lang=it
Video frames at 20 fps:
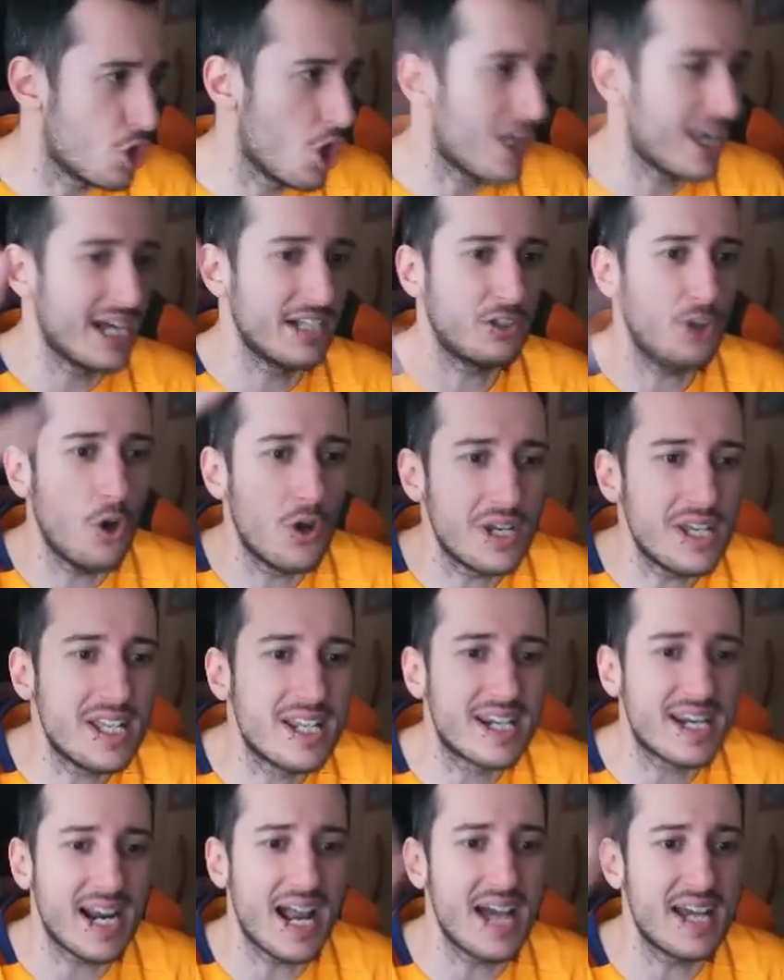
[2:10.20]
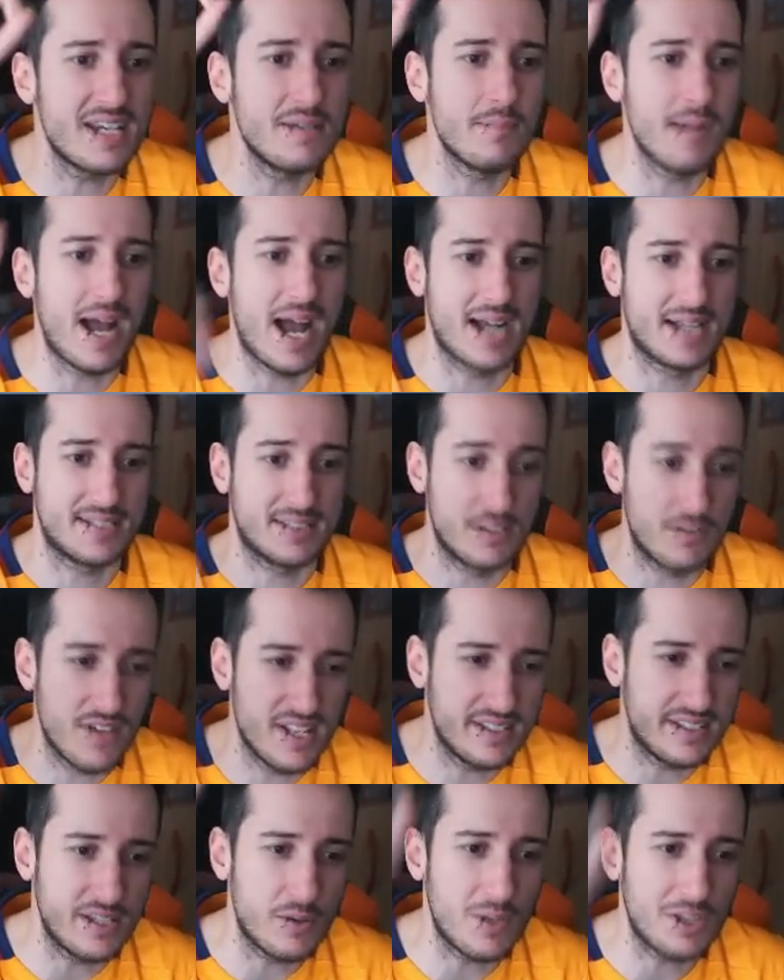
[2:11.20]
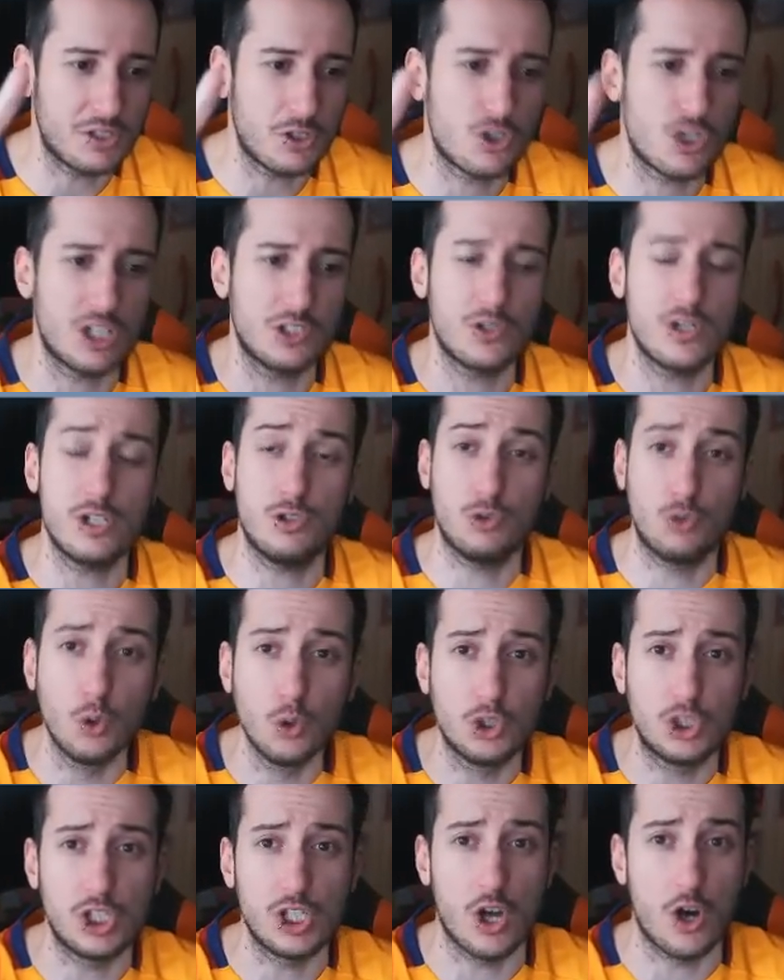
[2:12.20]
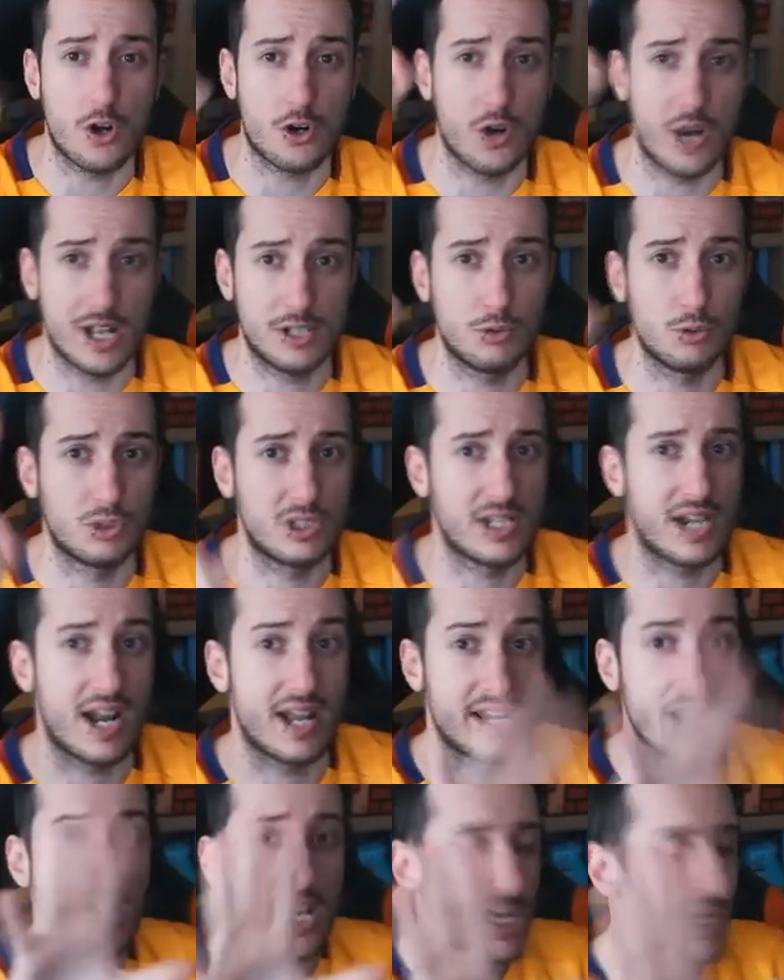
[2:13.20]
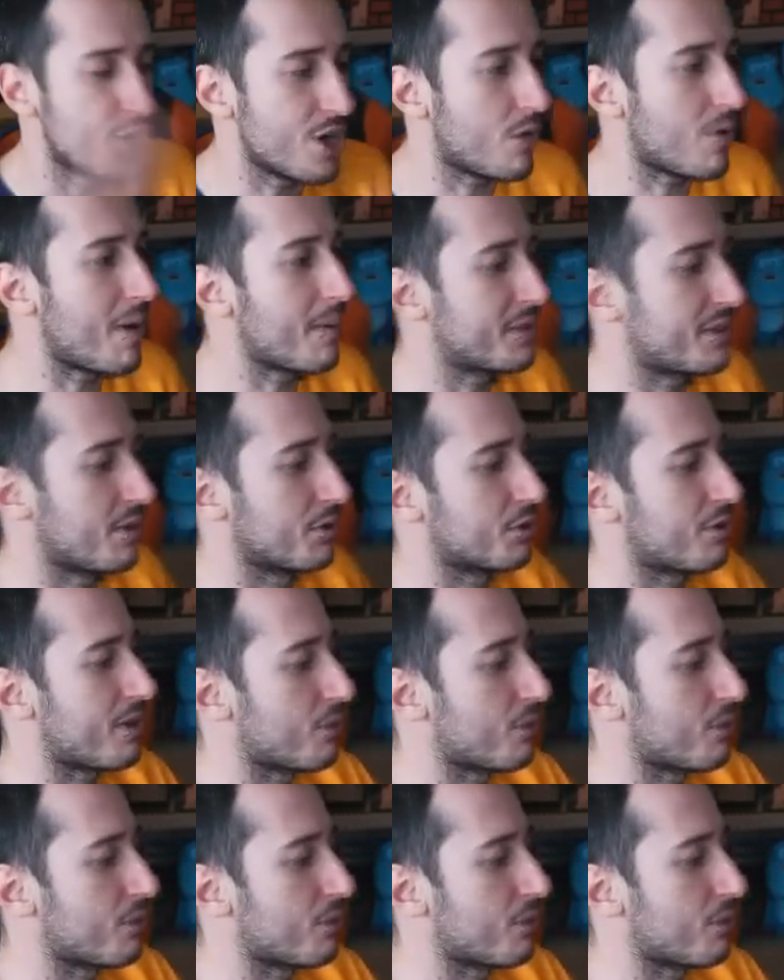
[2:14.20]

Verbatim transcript: giocatori rari maxi, 24 giocatori tutti oro e tutti rari. Già qua possiamo